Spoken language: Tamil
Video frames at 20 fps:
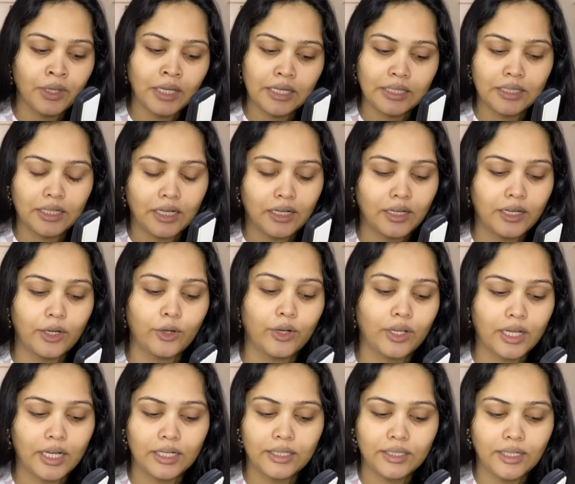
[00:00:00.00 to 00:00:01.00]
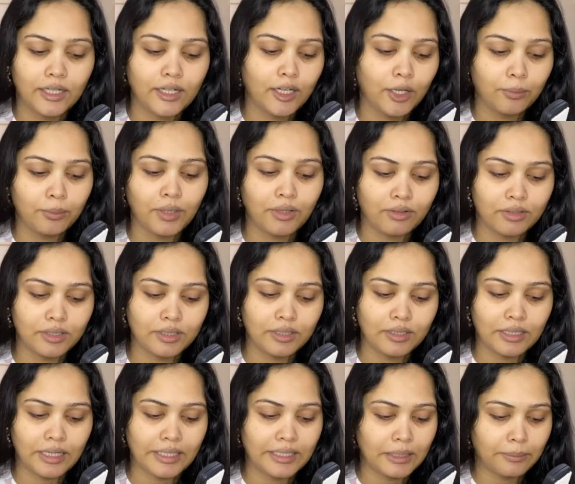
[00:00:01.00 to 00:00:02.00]
இது நான் என்னோட கண்டென்ட்லேயும் நான் வந்து
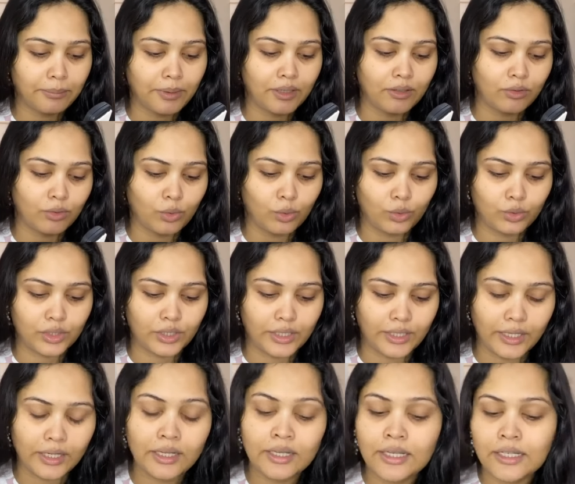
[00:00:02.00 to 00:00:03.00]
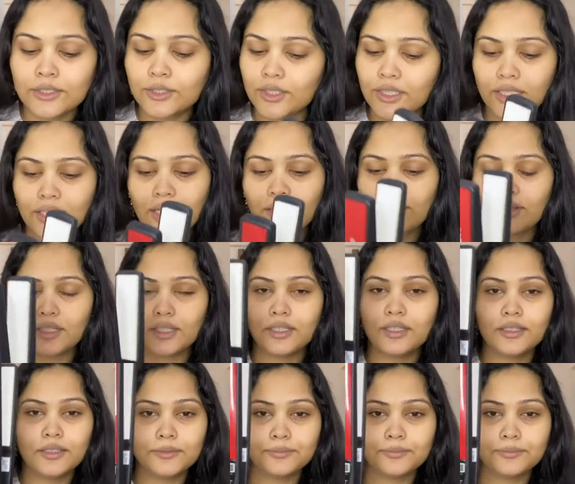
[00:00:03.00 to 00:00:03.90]
ரைட்டப்பாக கொடுத்துட்றேன் ஸோ இதுதான் வந்து